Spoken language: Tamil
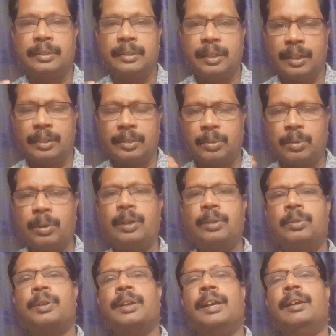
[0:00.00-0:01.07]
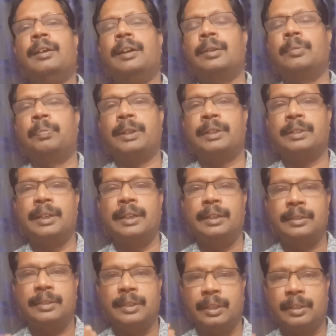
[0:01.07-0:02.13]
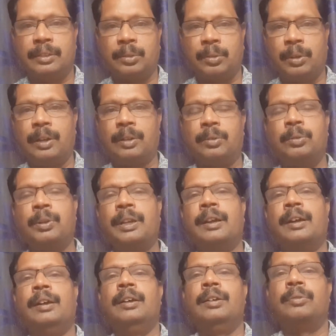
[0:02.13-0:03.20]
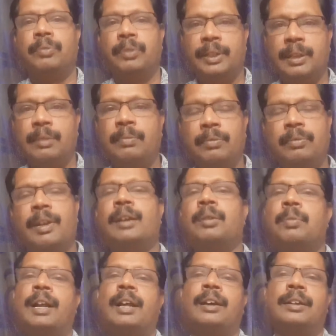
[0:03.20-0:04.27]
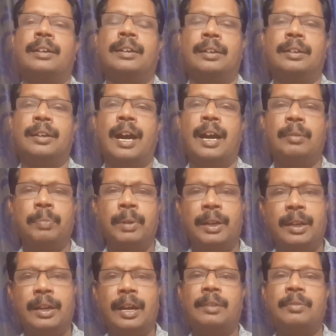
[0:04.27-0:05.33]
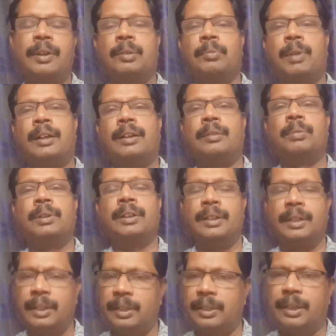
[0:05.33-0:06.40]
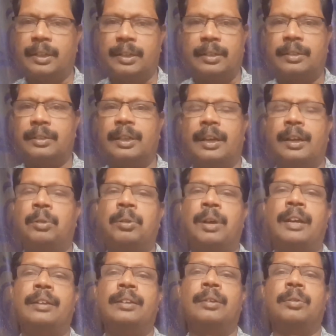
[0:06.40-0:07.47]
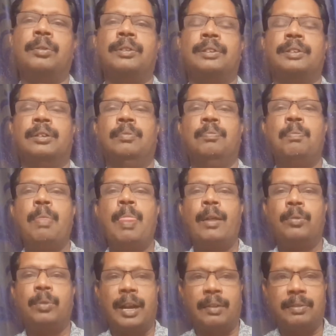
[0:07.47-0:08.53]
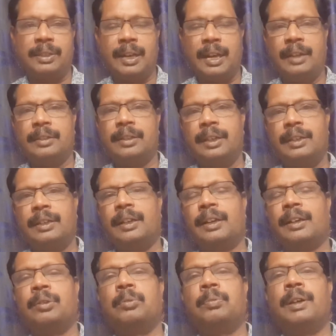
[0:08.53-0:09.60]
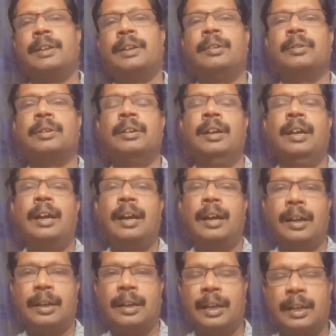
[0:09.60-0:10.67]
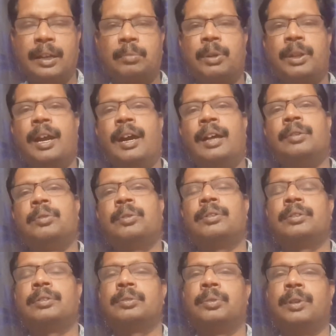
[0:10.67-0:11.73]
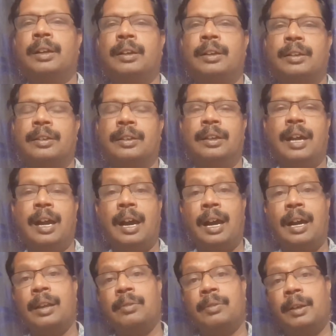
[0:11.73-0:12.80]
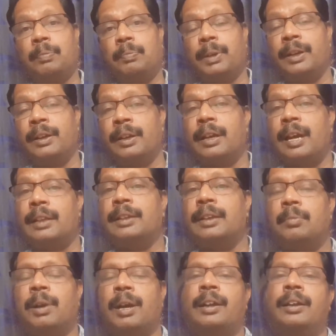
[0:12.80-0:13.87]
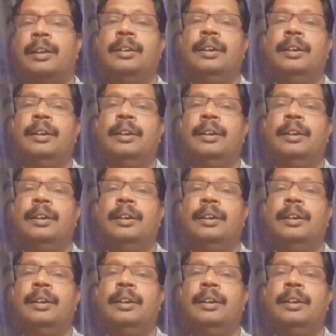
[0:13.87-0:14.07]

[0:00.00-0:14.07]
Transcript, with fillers: தீர்த்து கொள்ளக்கூடிய அந்த பிரச்சனையை தீர்த்து கொள்ளக்கூடிய விதம் வேறுபாடாக இருக்கிறது ஆண் பெண்ணுக்கான வேறுபாடு என்பது இங்கேயும் இருக்குது இது எல்லோரும் அறிந்த ஒரு விஷயம் ஒரு அவசர ஆத்தனை இயற்கை உபாதையை கழிக்க முடியாத ஒரு சூழல்ங்கிறது ஆணை விட பெண்ணுக்கு அதிகமான